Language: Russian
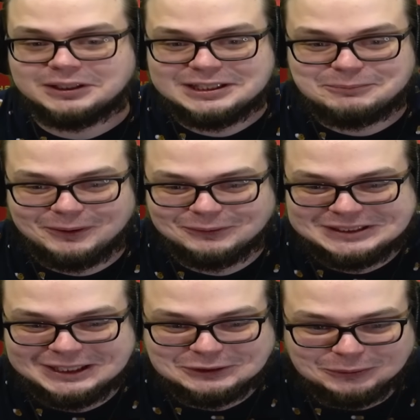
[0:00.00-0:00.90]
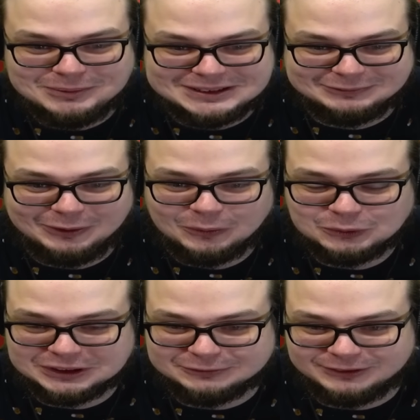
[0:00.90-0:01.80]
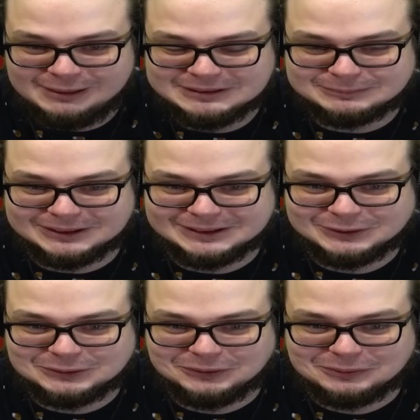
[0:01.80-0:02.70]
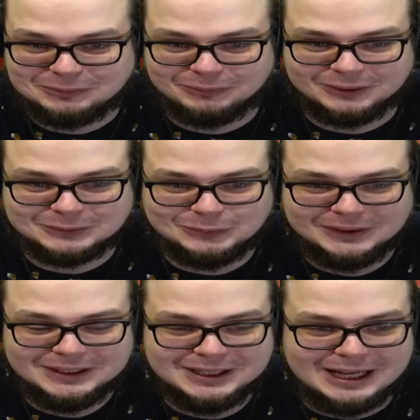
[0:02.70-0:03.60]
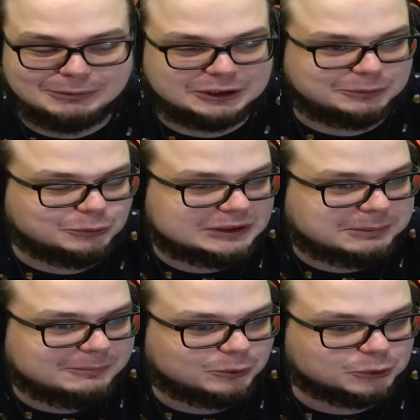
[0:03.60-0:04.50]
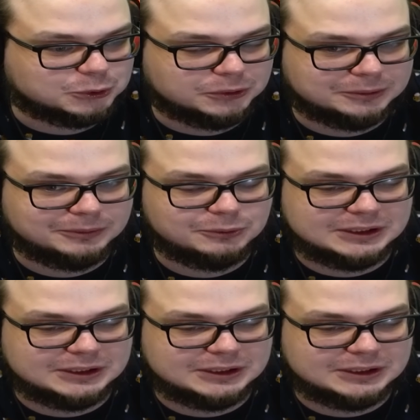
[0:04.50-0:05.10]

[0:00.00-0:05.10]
Я не понял, у тебя что, блять, твое оружие это фамос, блять, или что? Я не понимаю. Да. А подожди, а почему ты с моим ходишь желтым? Или у тебя